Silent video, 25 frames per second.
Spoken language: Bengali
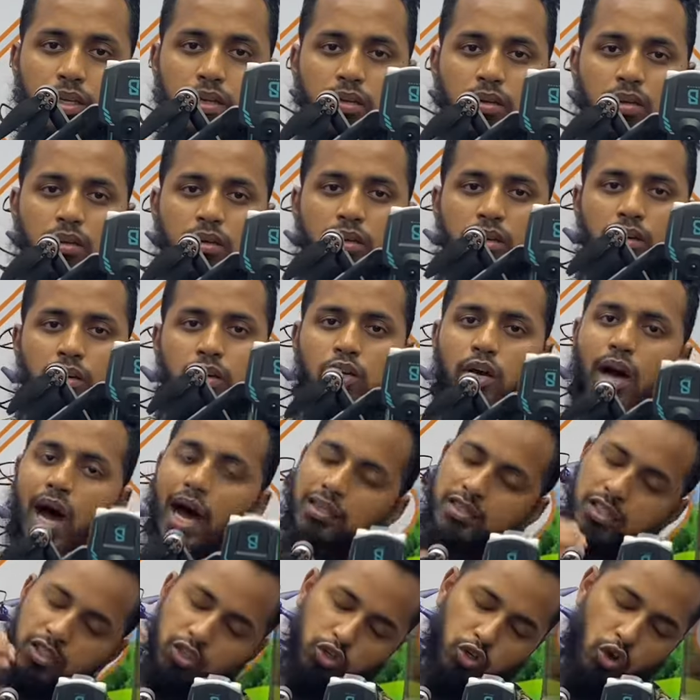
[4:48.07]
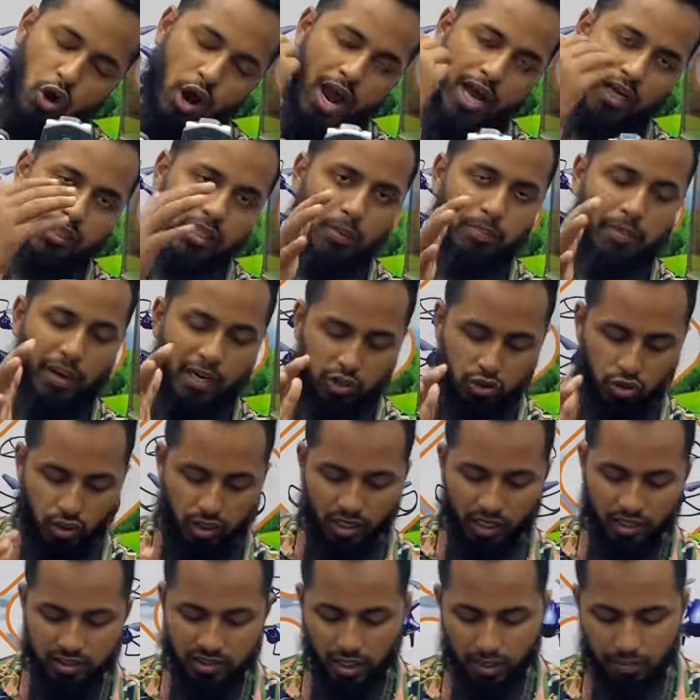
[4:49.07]
মাত্র সাত হাজার টাকা আচ্ছা, ছয় হাজার
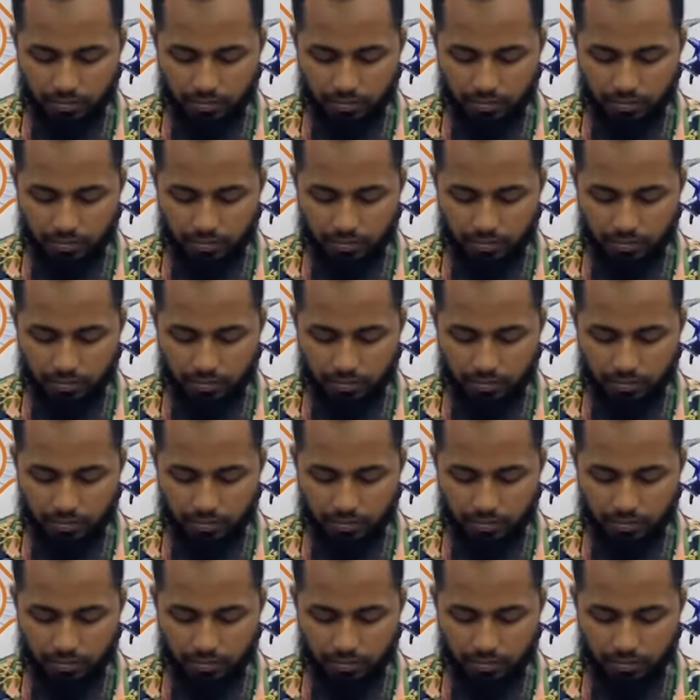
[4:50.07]
পাঁচশো টাকা